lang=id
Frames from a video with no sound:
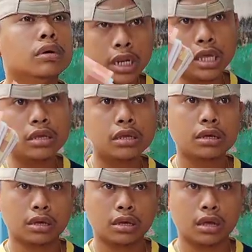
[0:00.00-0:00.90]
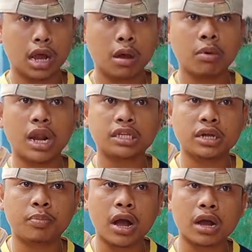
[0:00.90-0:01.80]
nih ambil
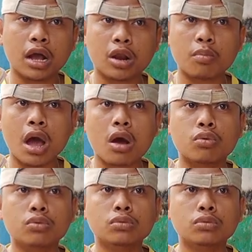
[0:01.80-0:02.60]
aja bang kalau mau